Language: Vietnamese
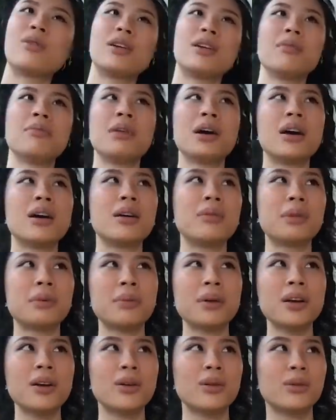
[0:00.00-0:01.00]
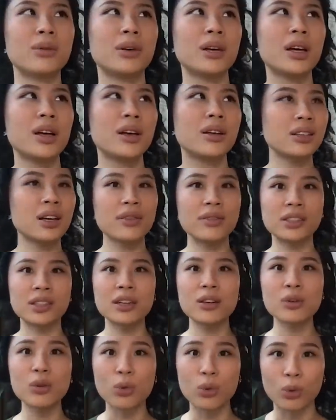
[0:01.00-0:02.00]
bắt đầu lơ mơ mình bắt đầu rơi vào
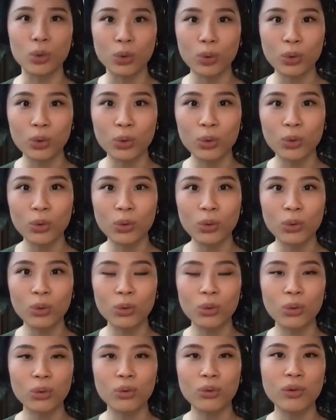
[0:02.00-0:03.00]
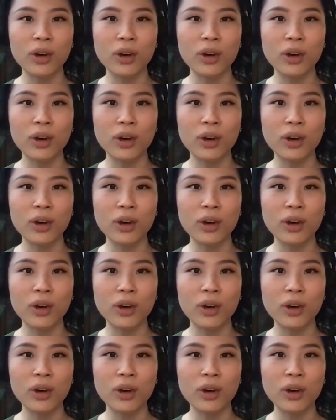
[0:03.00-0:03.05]
giấc ngủ ừ.